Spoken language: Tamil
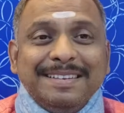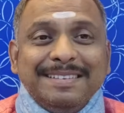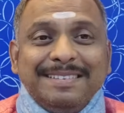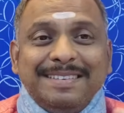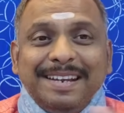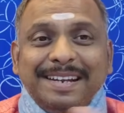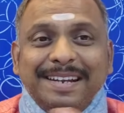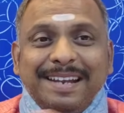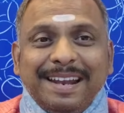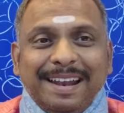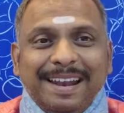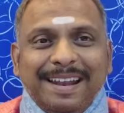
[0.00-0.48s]

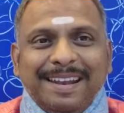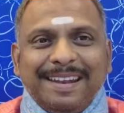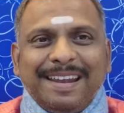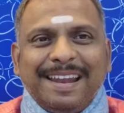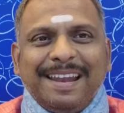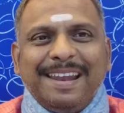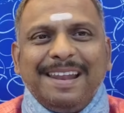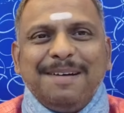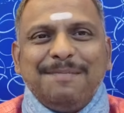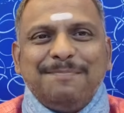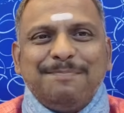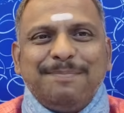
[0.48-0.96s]
சீட்டெல்லாம்
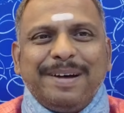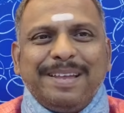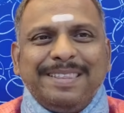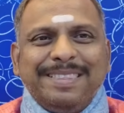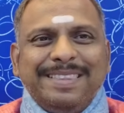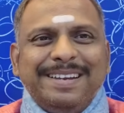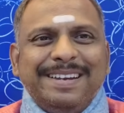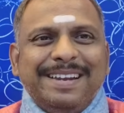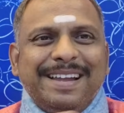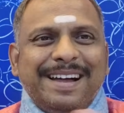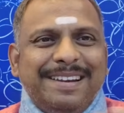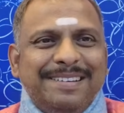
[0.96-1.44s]
நல்லா
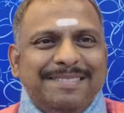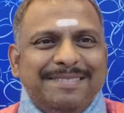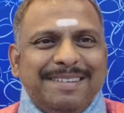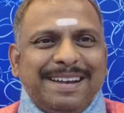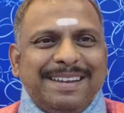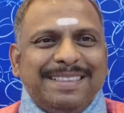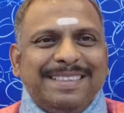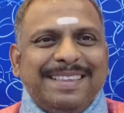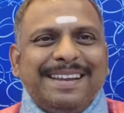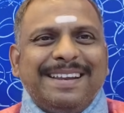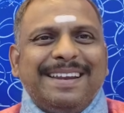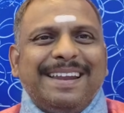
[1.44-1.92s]
பார்த்து நாலு
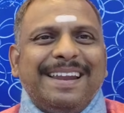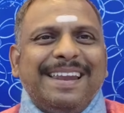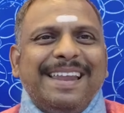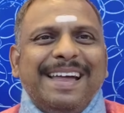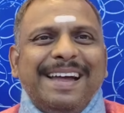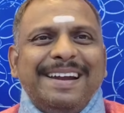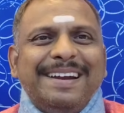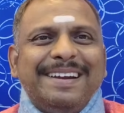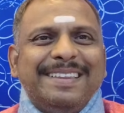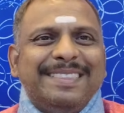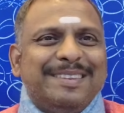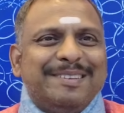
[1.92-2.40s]
வார்த்தை
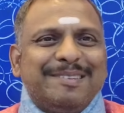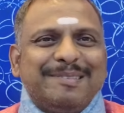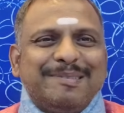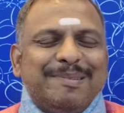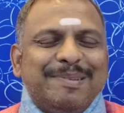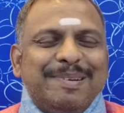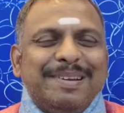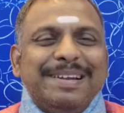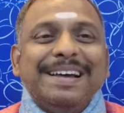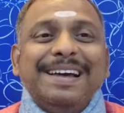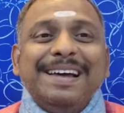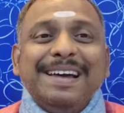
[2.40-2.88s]
நல்லா எடுத்து
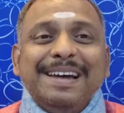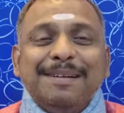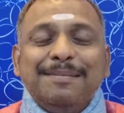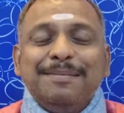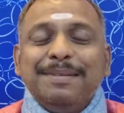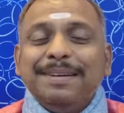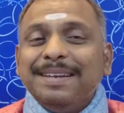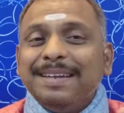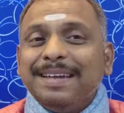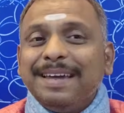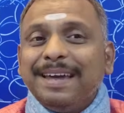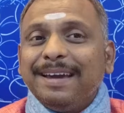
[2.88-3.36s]
சொல்லுங்கள்
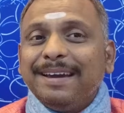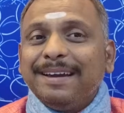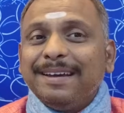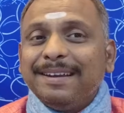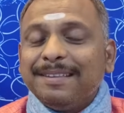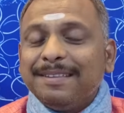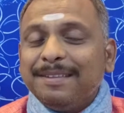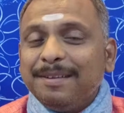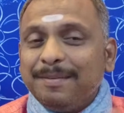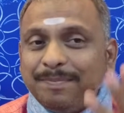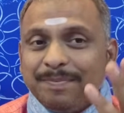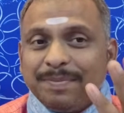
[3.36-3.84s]
அப்படின்னு
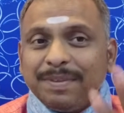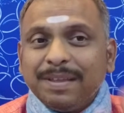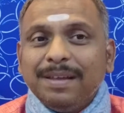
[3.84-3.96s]
கேட்குறது